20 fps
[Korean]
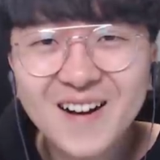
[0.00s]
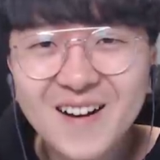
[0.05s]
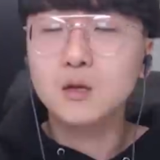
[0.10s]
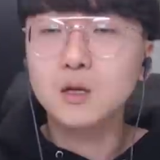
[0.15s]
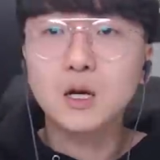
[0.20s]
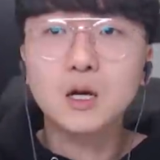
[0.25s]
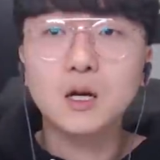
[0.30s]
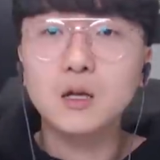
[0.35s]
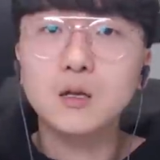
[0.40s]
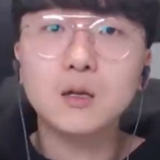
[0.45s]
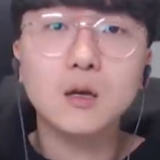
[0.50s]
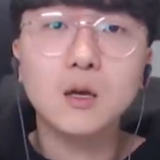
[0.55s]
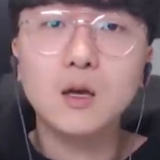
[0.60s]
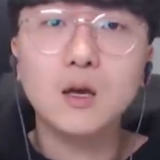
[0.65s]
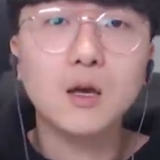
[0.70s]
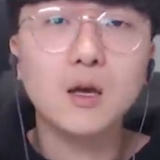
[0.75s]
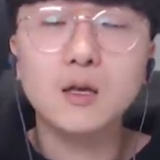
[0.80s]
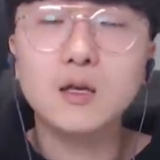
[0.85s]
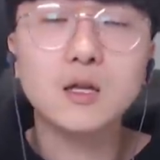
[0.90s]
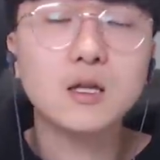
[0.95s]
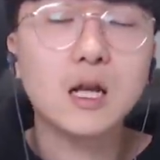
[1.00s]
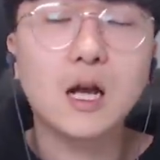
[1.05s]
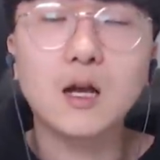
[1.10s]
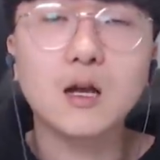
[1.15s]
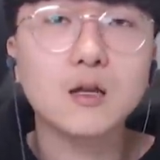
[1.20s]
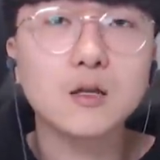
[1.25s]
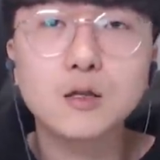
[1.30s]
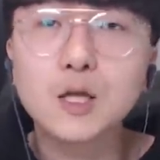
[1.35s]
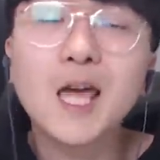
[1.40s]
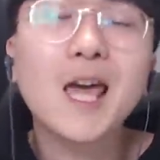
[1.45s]
약간 애들
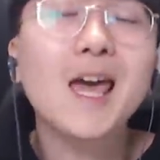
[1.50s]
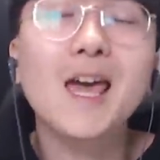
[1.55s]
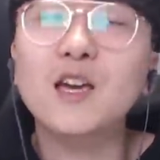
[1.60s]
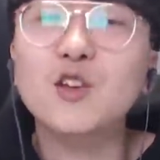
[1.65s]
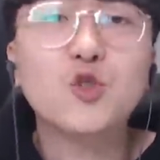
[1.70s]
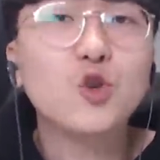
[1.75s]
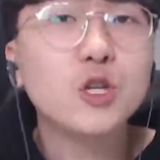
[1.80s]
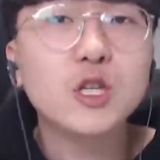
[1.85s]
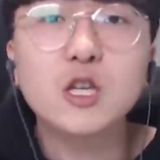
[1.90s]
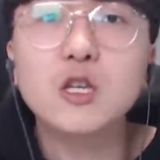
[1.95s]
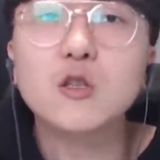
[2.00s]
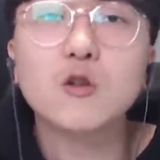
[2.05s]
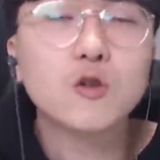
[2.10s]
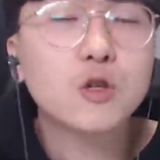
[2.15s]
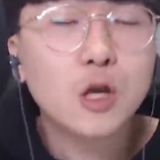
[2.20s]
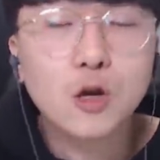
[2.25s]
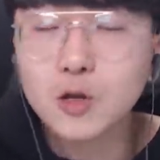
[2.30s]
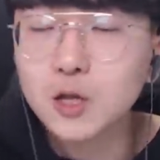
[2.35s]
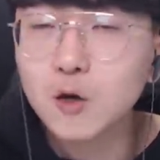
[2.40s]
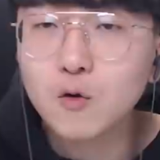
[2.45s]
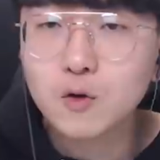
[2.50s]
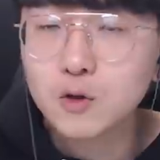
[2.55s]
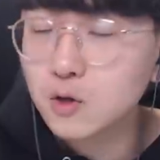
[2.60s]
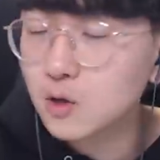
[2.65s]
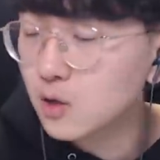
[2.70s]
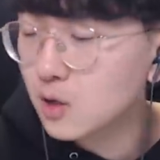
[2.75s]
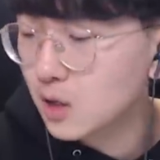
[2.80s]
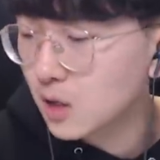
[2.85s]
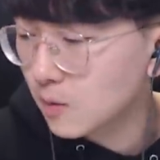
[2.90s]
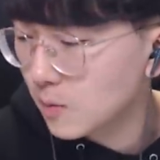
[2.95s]
다 새 귀신으로 태어나고 있는
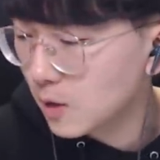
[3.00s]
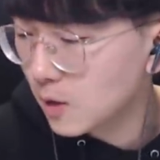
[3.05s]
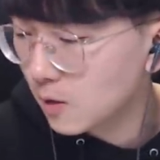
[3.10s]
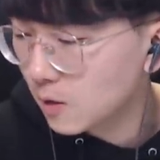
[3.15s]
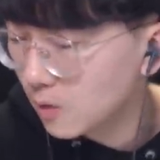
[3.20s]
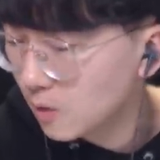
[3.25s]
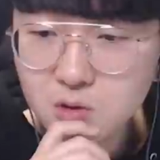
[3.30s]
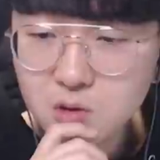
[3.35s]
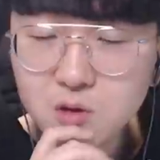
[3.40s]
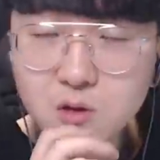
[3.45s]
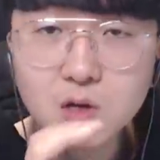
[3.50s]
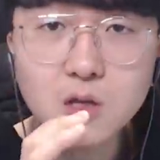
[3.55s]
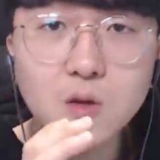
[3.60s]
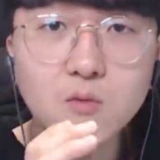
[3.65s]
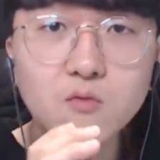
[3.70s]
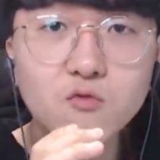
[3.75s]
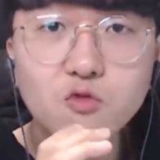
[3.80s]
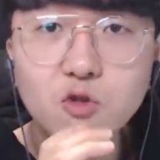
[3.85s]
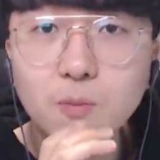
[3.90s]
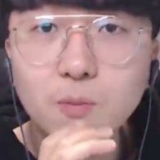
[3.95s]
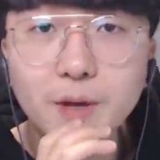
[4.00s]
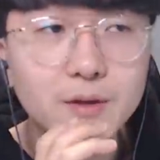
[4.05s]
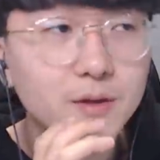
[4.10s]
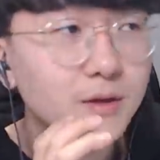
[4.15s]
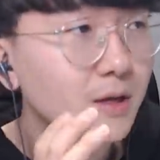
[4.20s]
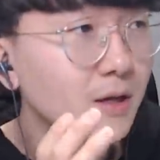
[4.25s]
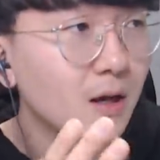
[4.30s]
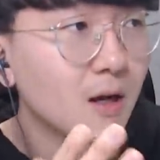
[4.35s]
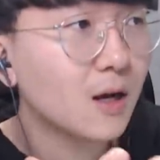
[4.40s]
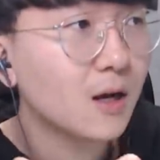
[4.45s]
느낌이에요 이렇게 되면 우리 반
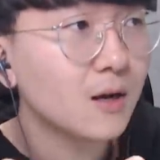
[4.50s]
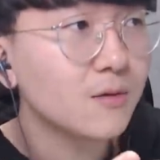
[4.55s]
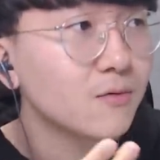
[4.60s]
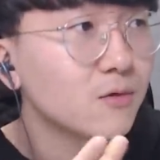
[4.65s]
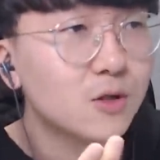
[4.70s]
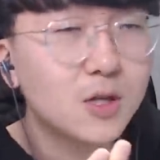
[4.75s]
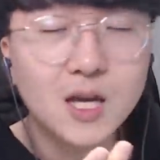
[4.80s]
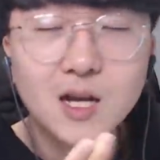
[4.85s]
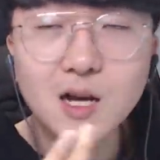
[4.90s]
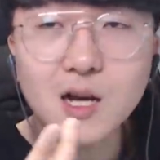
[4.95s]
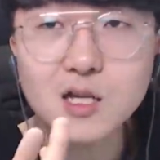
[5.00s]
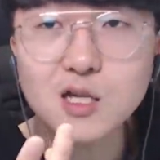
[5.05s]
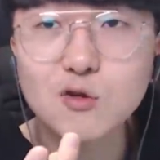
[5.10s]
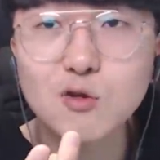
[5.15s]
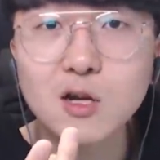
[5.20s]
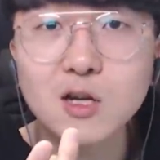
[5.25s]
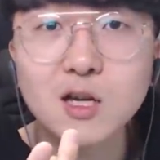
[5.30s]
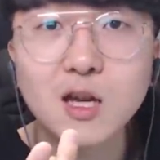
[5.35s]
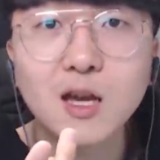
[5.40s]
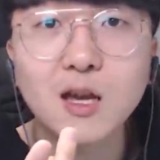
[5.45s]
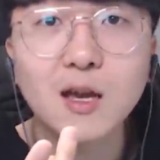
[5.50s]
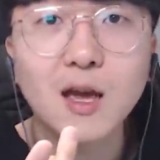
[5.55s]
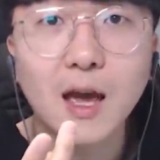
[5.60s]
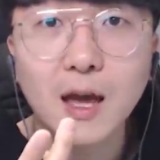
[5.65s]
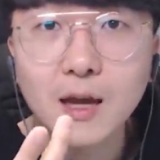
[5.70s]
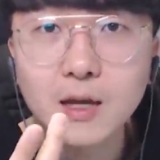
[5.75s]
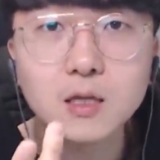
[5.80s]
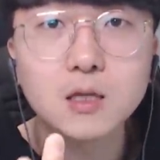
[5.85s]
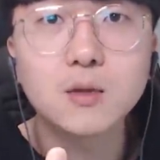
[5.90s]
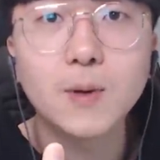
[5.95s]
약간 생각지도 않게
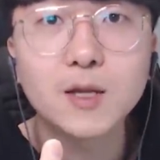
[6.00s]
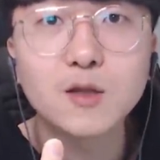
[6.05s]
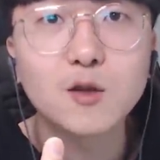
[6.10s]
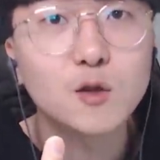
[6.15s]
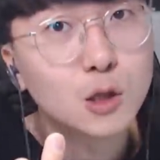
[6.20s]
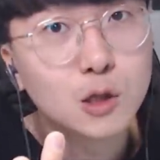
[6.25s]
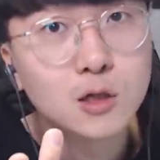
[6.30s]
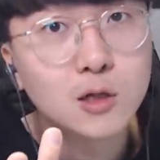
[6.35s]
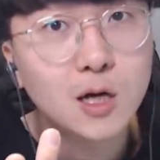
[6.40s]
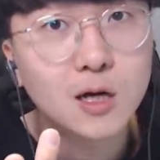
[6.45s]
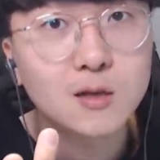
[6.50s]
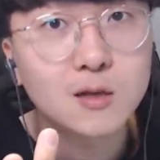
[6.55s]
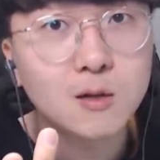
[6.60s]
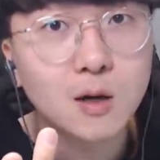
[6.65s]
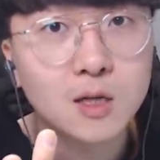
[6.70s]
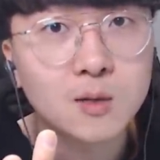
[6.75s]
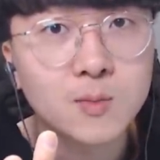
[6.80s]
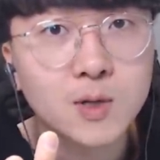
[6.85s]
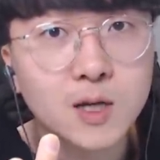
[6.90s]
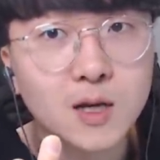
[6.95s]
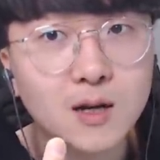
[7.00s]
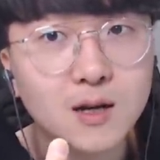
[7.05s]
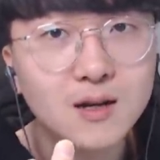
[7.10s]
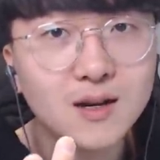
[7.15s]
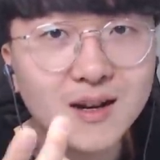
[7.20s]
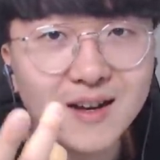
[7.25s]
에이스 반으로 등극하는 거 아닙니까?